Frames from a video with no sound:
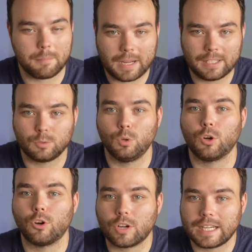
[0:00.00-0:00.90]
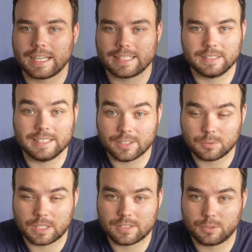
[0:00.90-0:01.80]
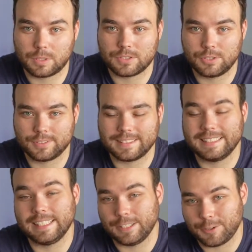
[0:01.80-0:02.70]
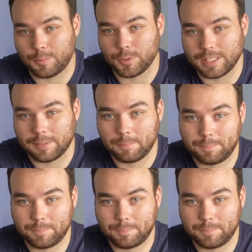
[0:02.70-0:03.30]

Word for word: mal, tú lo corriges y es una situación incómoda.